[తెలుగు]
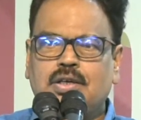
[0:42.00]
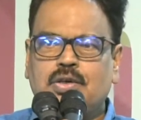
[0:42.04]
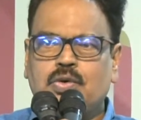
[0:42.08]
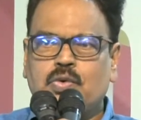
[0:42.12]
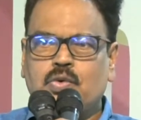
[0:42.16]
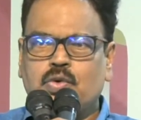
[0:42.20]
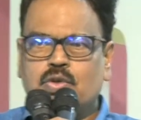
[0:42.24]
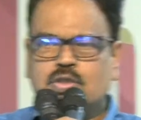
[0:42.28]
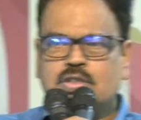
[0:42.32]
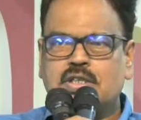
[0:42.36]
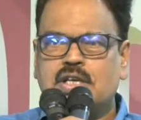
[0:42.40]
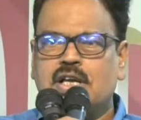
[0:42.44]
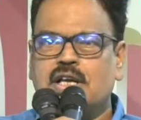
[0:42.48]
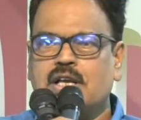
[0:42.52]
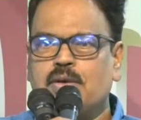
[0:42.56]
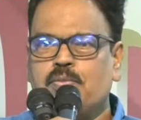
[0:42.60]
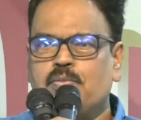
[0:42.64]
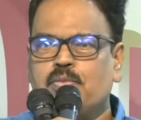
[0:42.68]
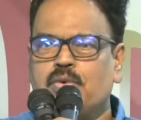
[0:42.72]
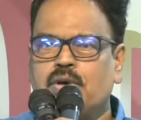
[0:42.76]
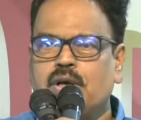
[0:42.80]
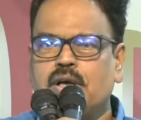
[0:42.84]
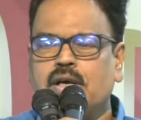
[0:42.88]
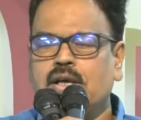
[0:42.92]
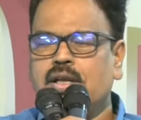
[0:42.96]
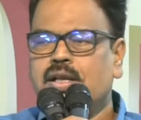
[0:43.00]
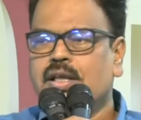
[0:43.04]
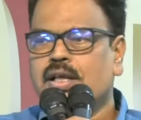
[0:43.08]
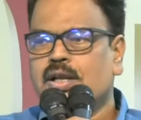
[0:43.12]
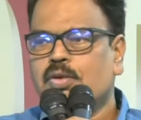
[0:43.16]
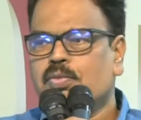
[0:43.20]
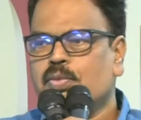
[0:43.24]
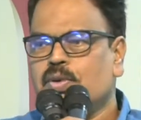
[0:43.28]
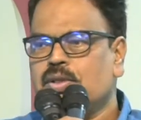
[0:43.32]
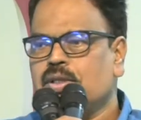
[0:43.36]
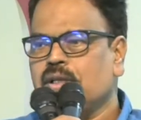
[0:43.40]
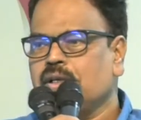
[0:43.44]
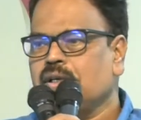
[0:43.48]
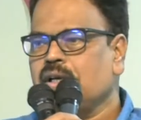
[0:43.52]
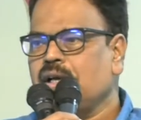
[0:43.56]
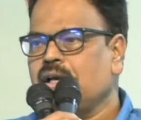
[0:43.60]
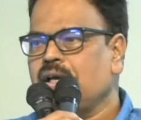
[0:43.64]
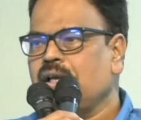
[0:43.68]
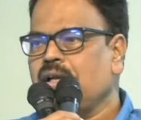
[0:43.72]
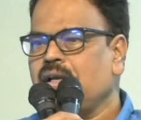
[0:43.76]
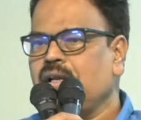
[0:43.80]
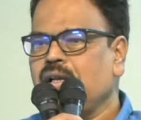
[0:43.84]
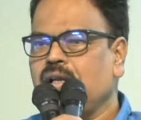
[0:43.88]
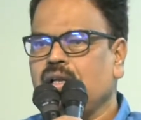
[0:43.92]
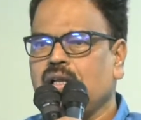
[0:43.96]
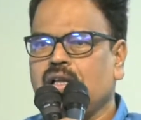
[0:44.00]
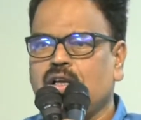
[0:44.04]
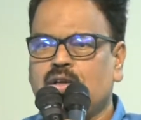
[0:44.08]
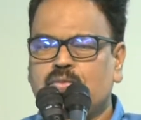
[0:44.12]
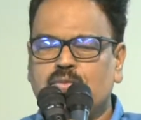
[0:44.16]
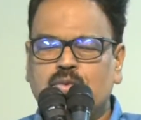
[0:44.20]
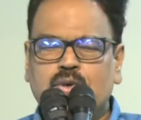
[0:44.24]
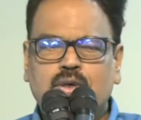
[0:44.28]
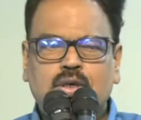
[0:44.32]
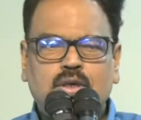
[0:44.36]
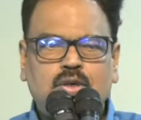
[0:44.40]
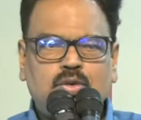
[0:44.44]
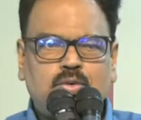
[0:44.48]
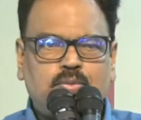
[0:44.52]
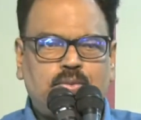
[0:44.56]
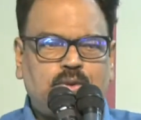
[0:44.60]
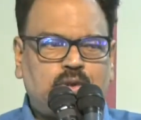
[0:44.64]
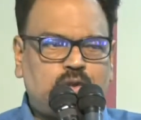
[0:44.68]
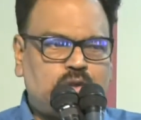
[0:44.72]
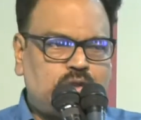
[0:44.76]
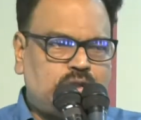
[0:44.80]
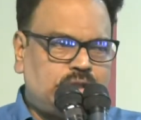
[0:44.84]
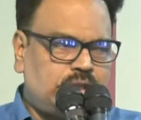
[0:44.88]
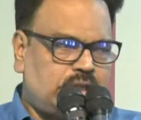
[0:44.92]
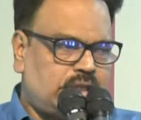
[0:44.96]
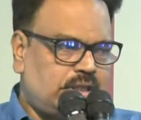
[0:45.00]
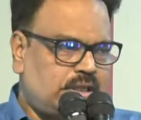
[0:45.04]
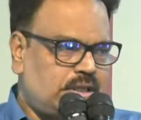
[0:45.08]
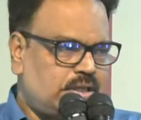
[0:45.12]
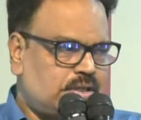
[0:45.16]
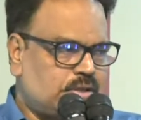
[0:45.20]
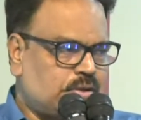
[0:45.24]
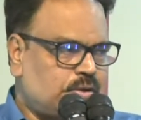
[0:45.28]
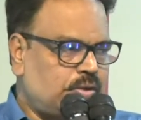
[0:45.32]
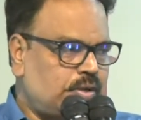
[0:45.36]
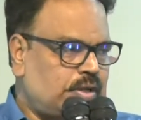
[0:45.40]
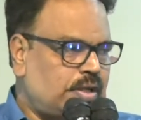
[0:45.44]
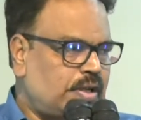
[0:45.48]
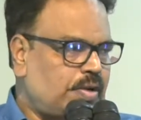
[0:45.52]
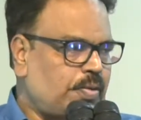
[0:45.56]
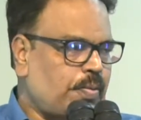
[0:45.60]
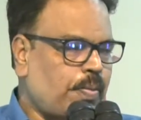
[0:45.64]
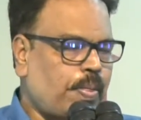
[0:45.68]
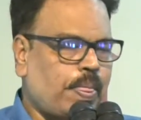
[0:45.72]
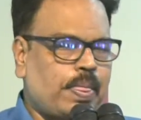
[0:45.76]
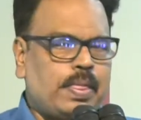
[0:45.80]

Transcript: కొనసాగింపుగా కానీ అనుబంధంగా కానీ నేను నాలుగు ముక్కలు మీతో షేర్ చేసుకుంటాను